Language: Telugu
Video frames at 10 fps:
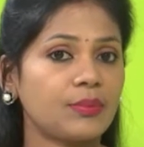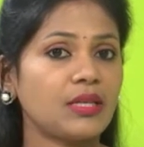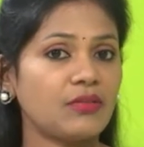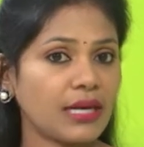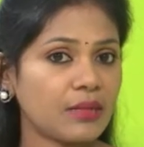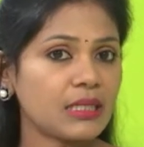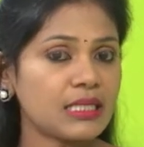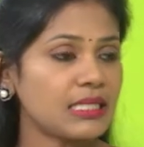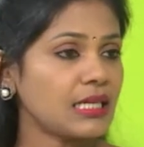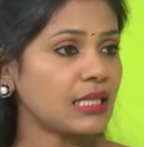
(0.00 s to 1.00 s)
ఈ వైటమిన్
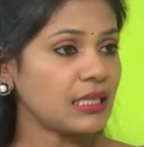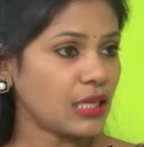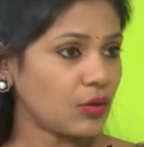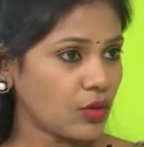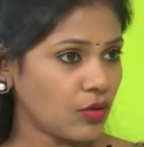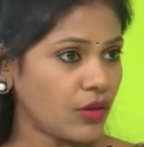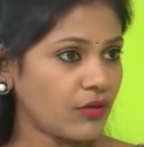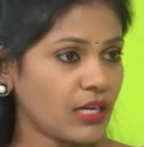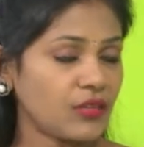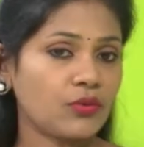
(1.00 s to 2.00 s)
సి ఏదైతే ఎక్కువగా
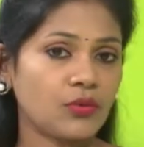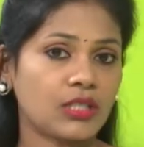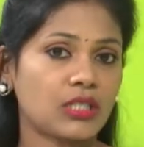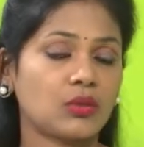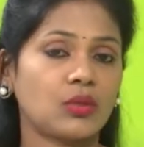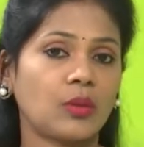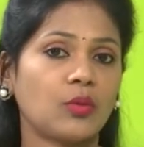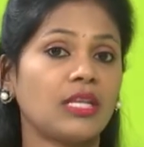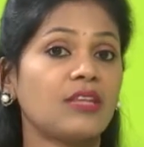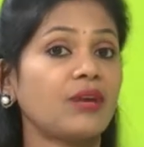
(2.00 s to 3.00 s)
ఉన్నటువంటి ఫుడ్ తీసుకుంటామో
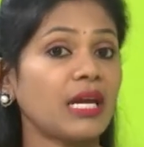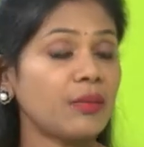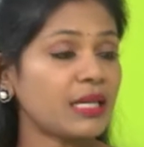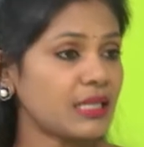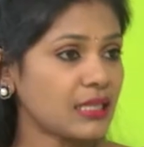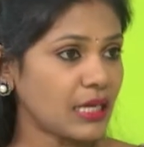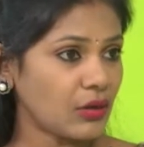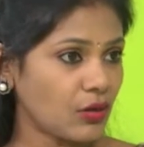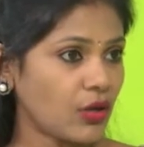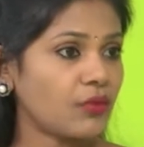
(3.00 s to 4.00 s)
లేదా ఫైబర్ ఏదైతే
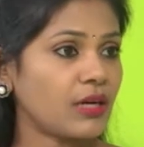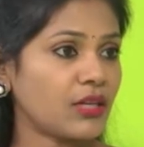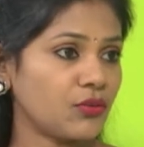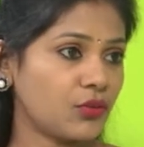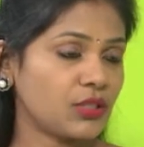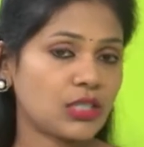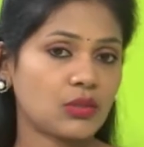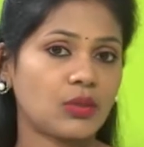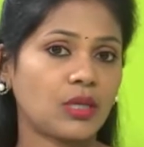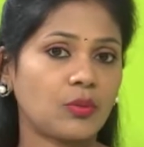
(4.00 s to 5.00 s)
ఎక్కువగా ఉన్నటువంటి ఫుడ్
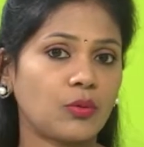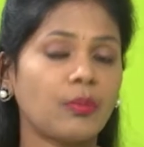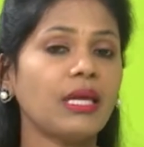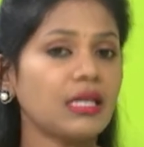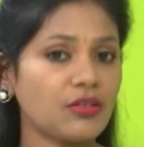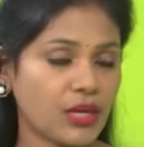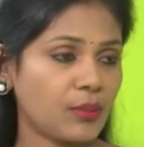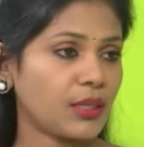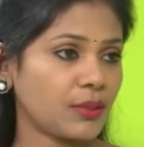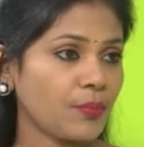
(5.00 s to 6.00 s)
తీసుకుంటామో మెయిన్గా
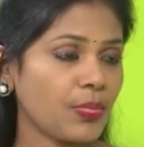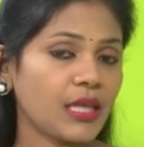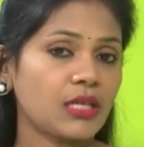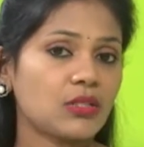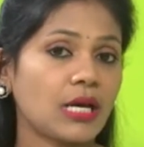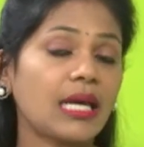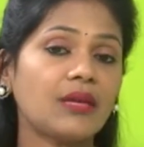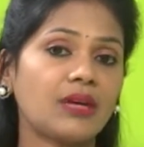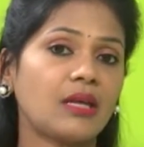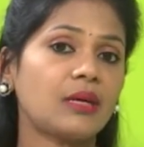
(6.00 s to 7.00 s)
ఫైబర్ సో హై
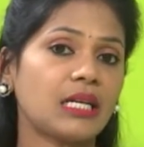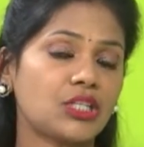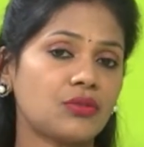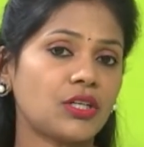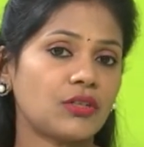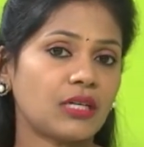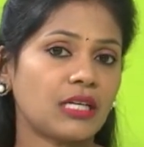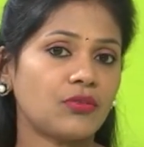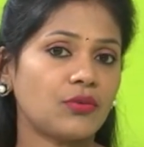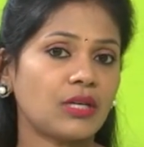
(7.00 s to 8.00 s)
ఫైబర్ ఇచ్చి ఉన్నటువంటి
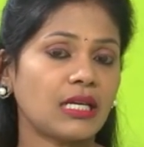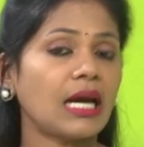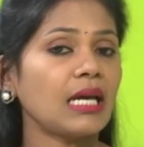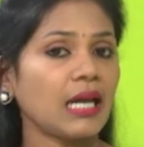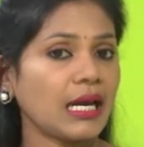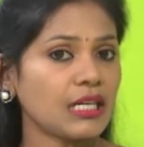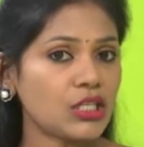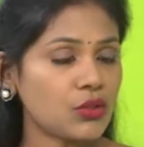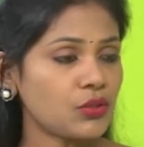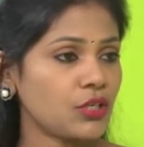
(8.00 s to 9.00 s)
ఫుడ్ని హై ఐరన్
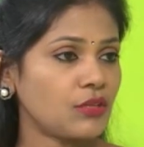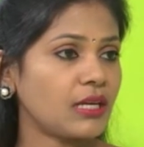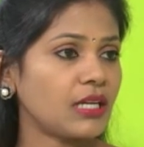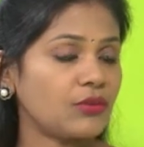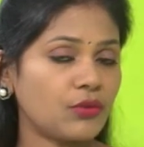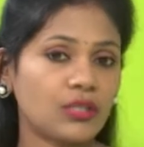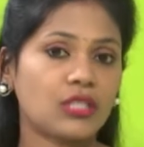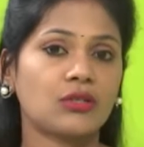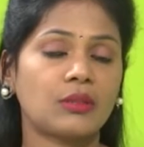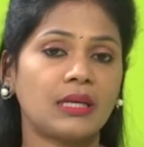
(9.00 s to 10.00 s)
సోర్స్ ఉన్నటువంటి ఫుడ్
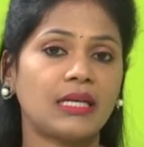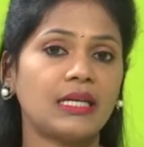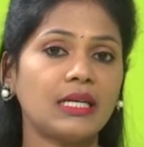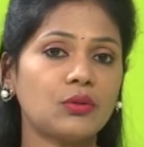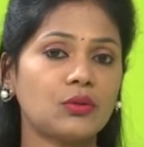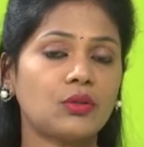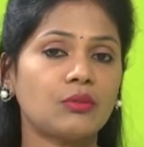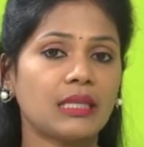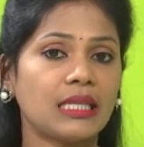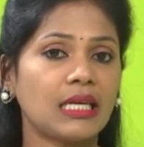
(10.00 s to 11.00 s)
తీసుకున్నప్పుడు ఏంటంటే కొంత
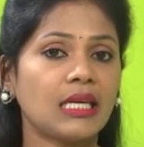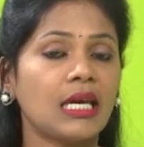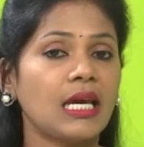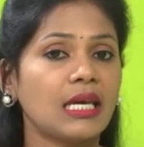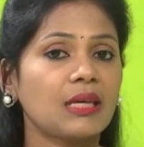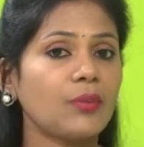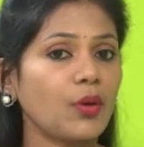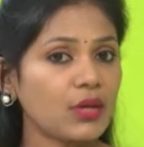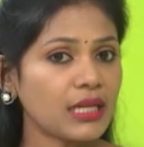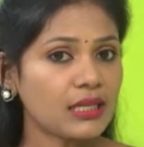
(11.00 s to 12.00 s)
కొంతమందికి ఈ
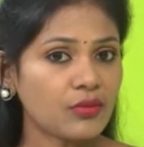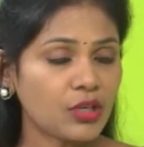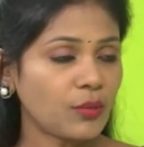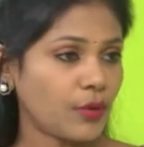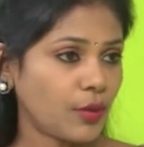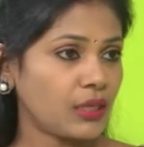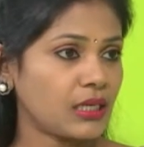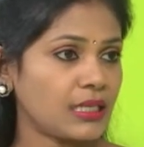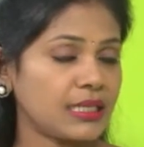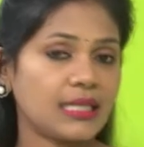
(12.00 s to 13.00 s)
బ్లోటింగ్ ఉన్న ప్రాబ్లం
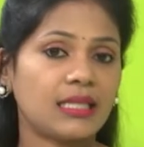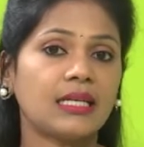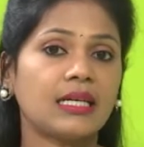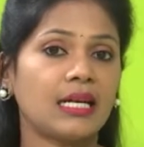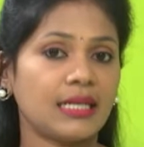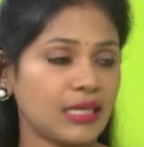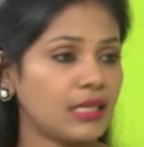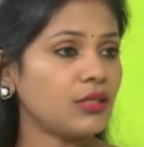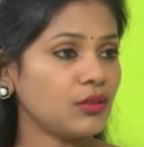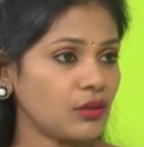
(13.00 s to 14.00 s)
కానీ లేదా ఇలాంటి
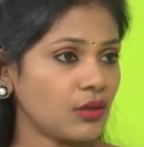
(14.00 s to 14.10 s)
యూనో